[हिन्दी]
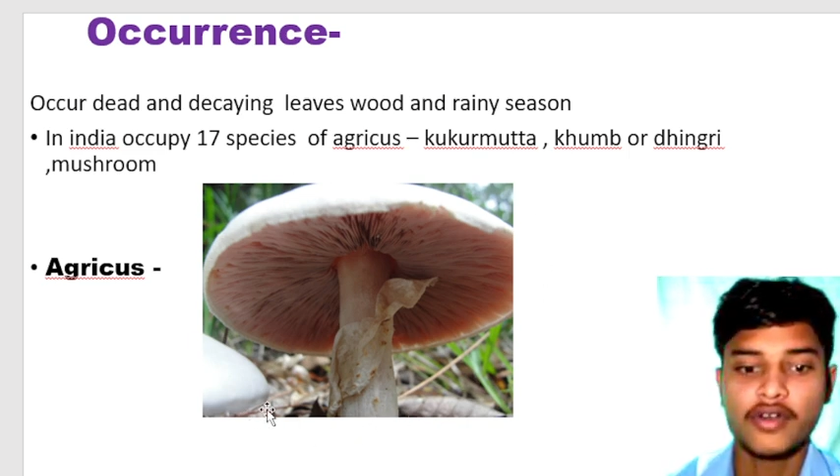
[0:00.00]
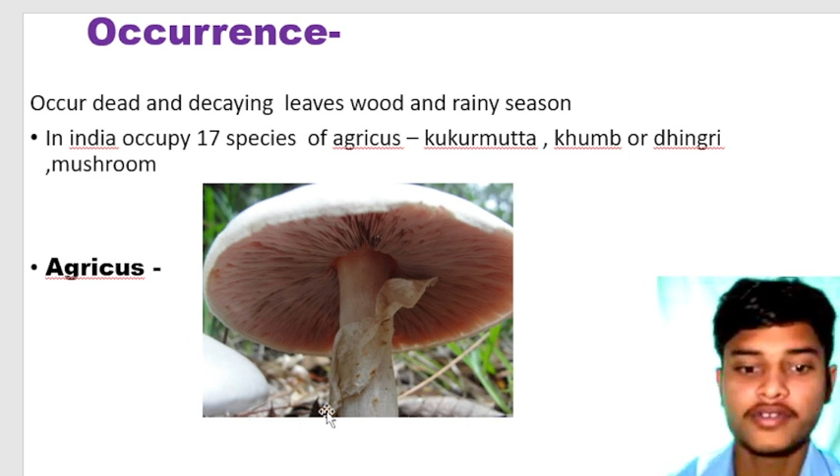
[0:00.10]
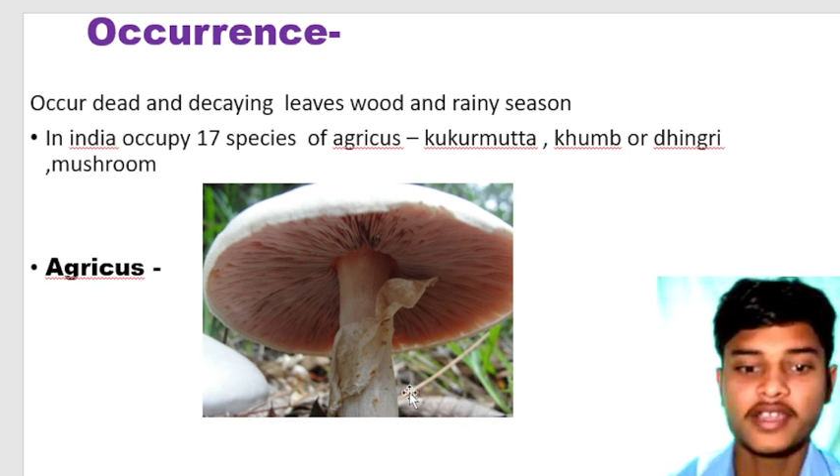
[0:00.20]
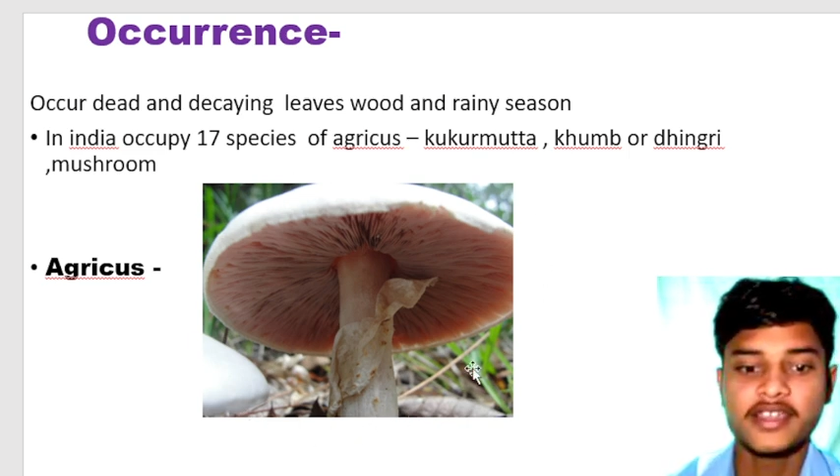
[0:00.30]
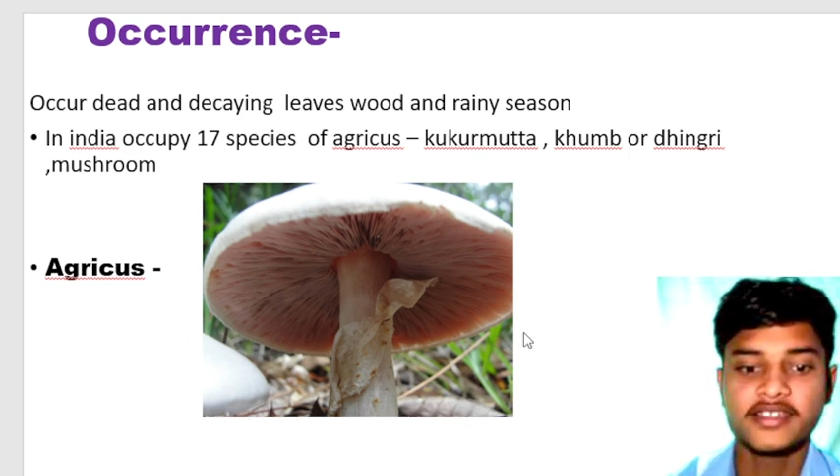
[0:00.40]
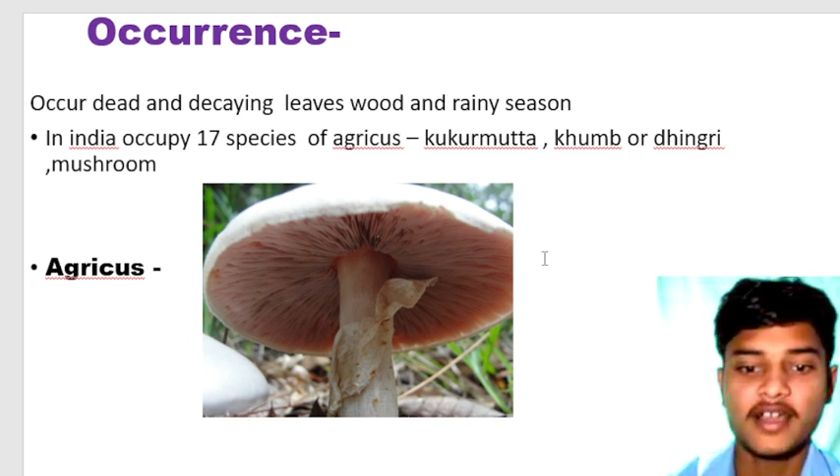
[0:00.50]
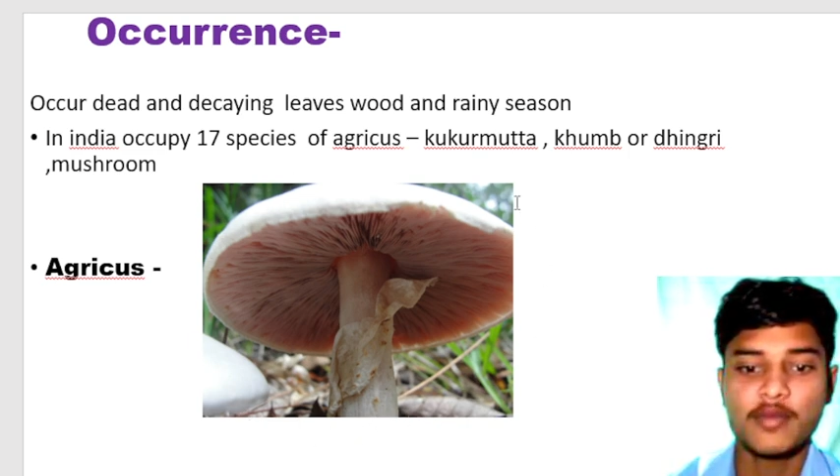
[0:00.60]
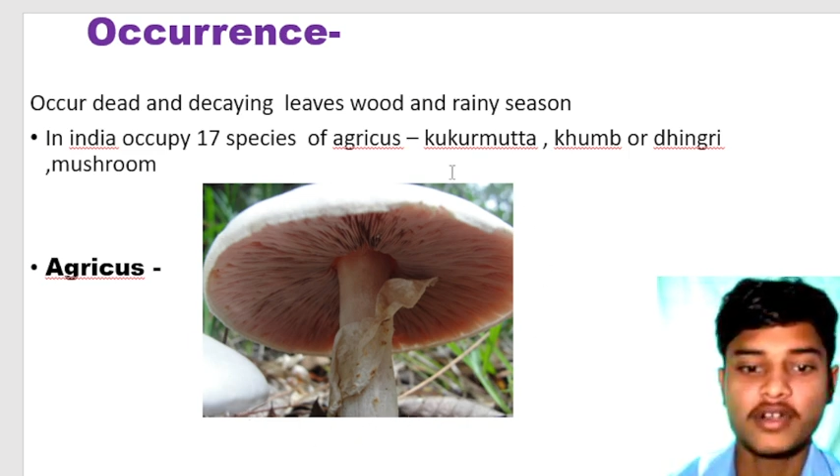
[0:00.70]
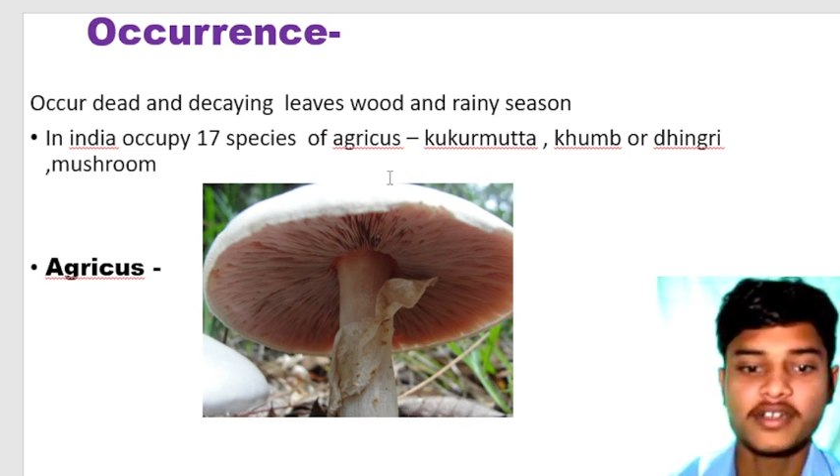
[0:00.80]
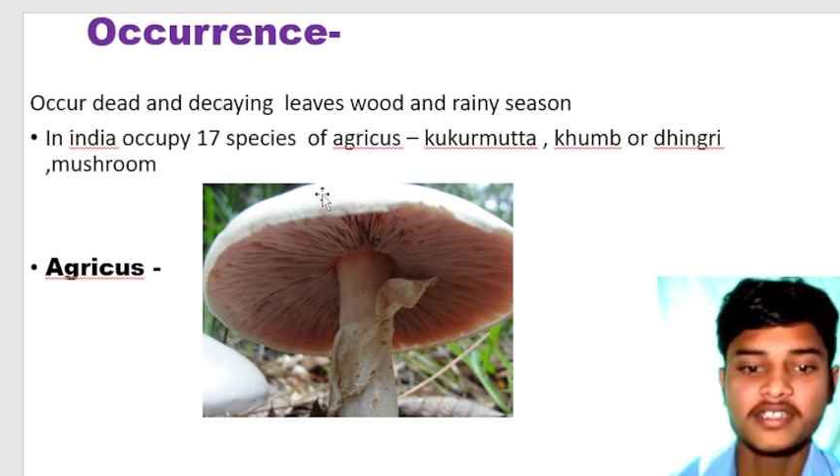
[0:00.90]
और यही इनका
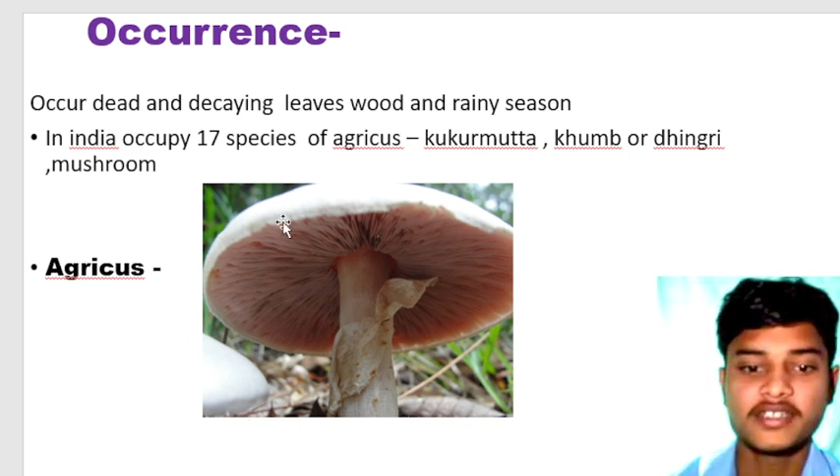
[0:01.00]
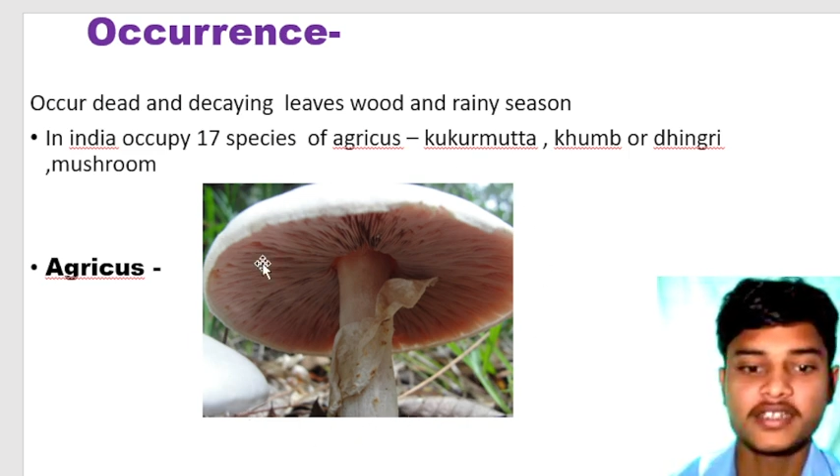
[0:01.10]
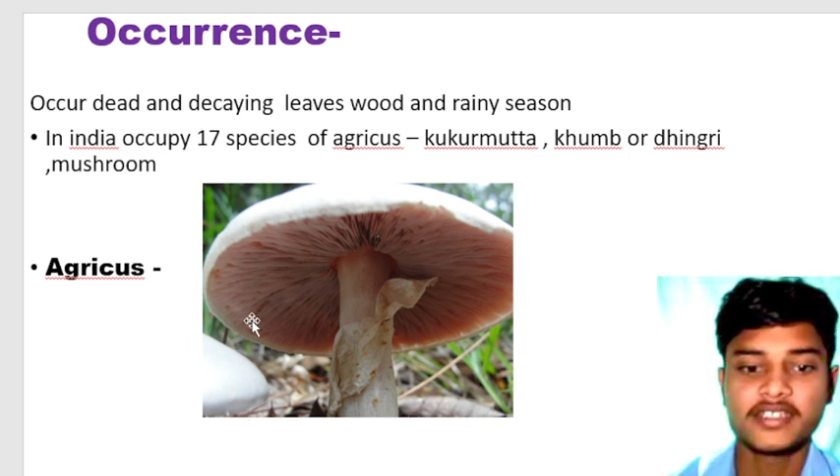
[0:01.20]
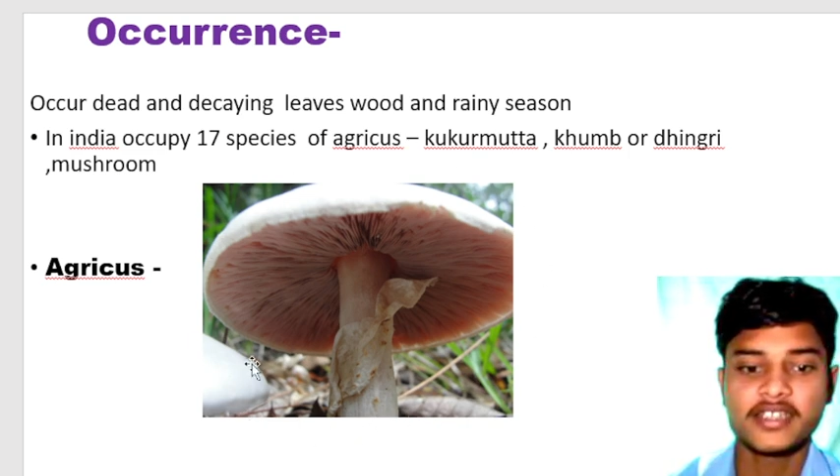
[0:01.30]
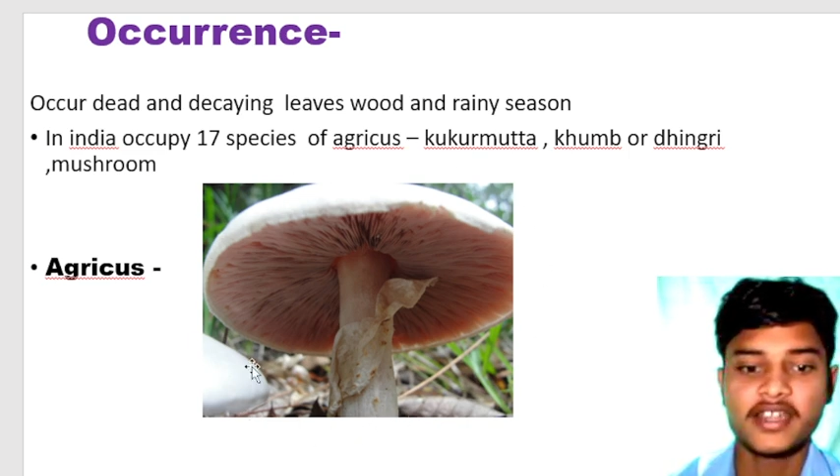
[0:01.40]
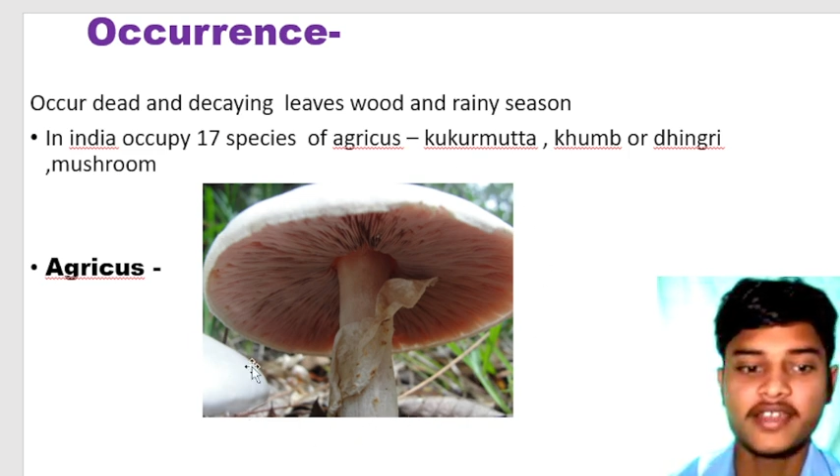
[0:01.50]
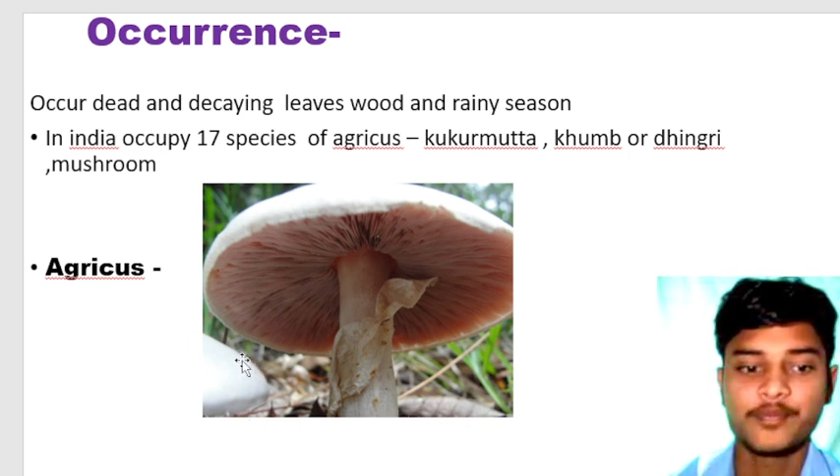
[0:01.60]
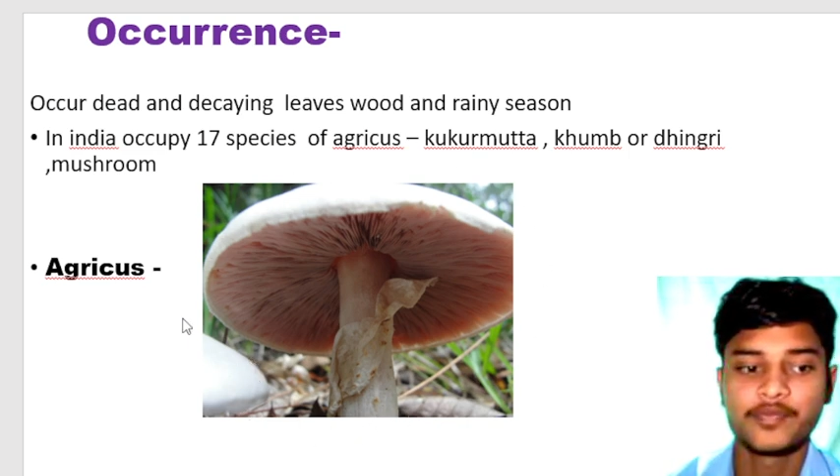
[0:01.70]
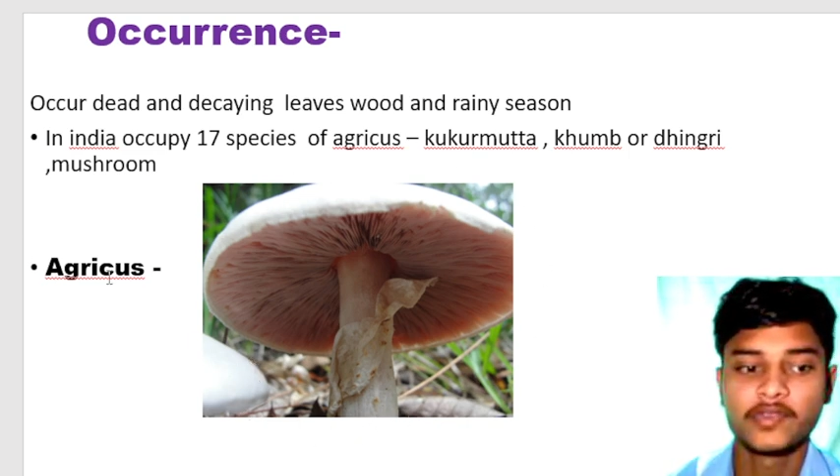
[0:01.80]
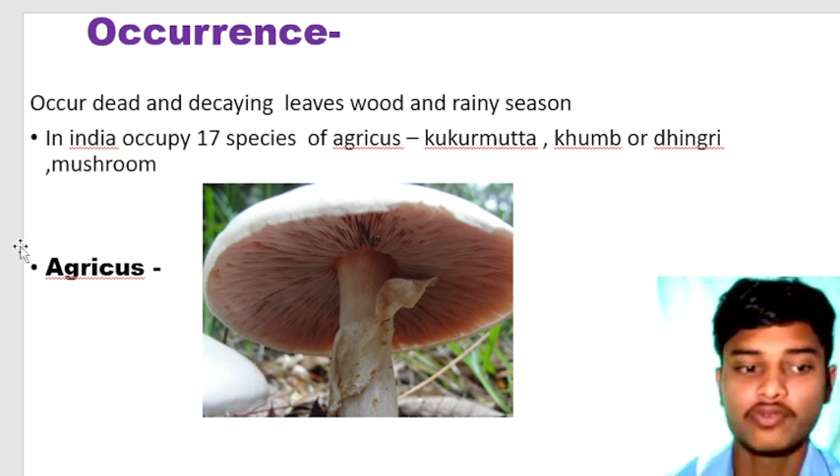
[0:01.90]
बॉडी स्ट्रक्चर है
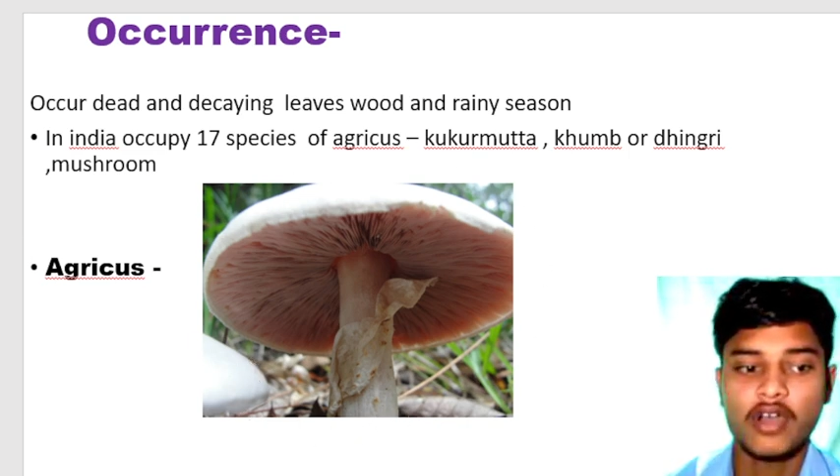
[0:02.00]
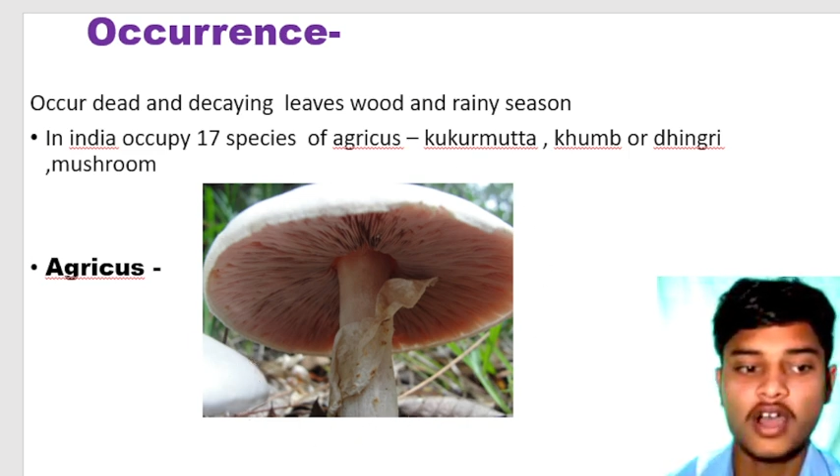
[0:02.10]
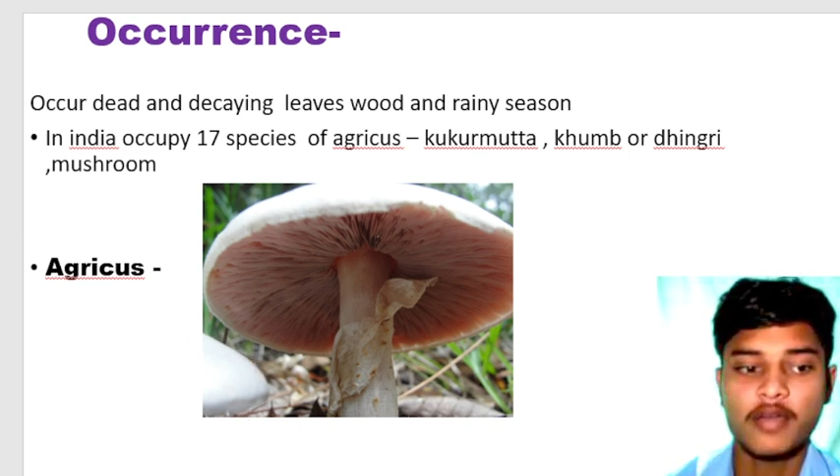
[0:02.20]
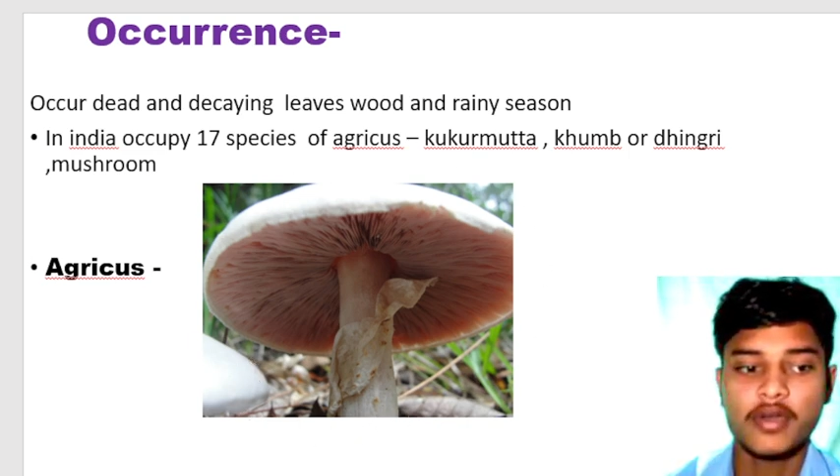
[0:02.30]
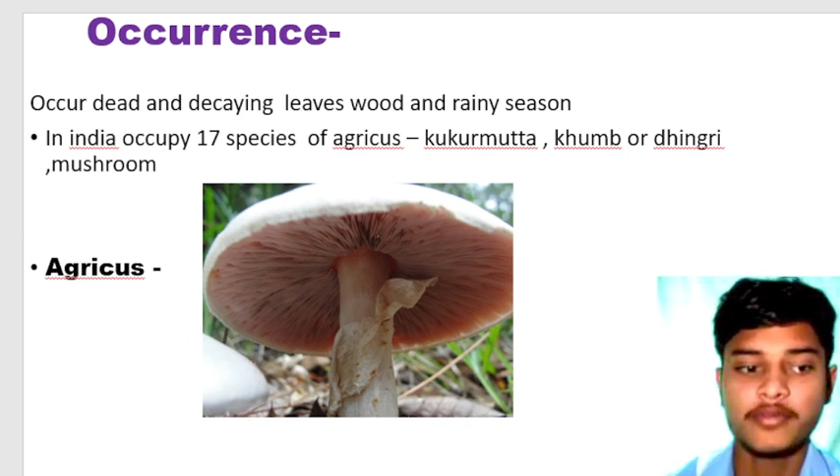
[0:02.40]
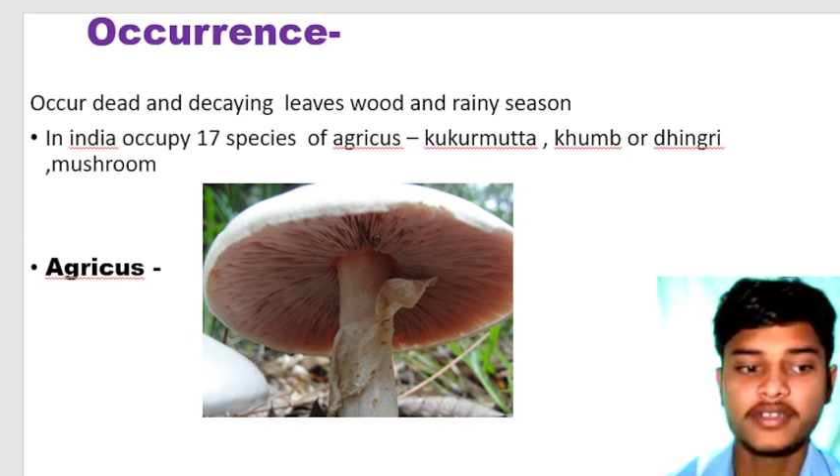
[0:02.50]
तो अब हम